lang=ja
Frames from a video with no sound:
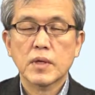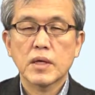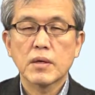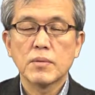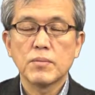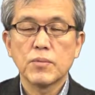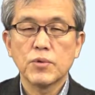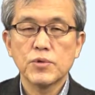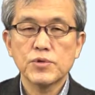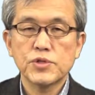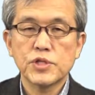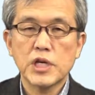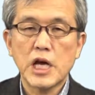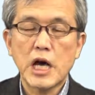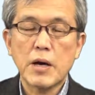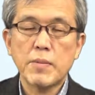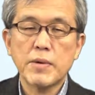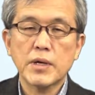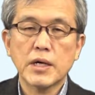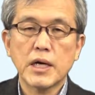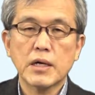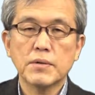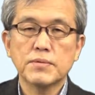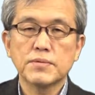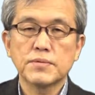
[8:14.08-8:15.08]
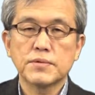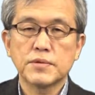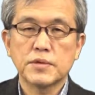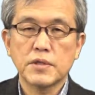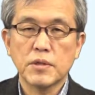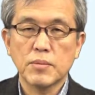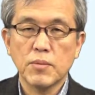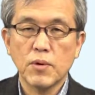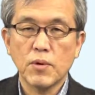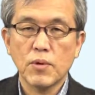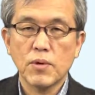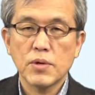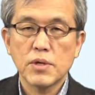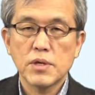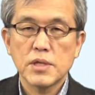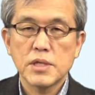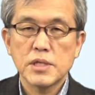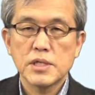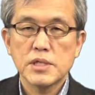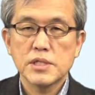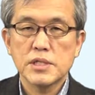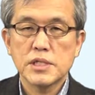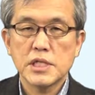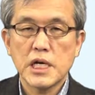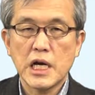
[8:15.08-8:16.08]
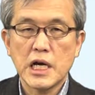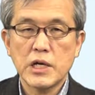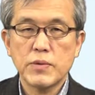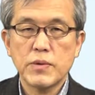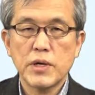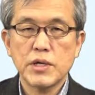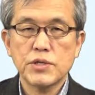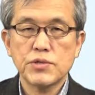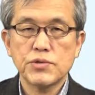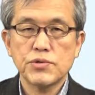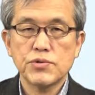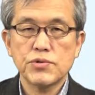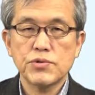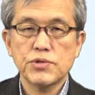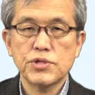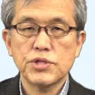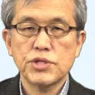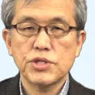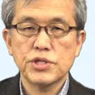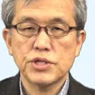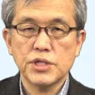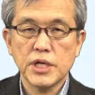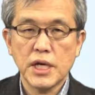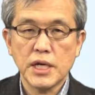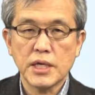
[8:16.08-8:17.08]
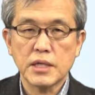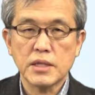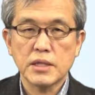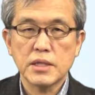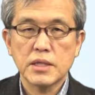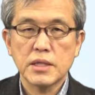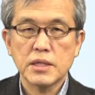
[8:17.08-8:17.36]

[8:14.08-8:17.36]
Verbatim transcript: もし雨が降っても試合は中止しない